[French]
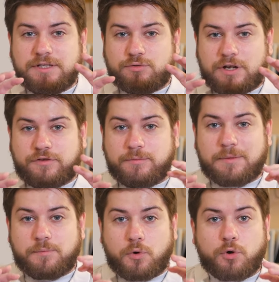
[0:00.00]
sous la forme d'un
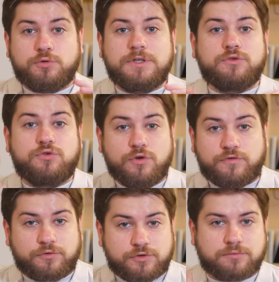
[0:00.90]
produit de deux
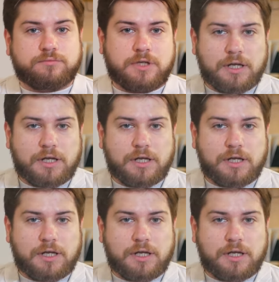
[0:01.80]
fonctions.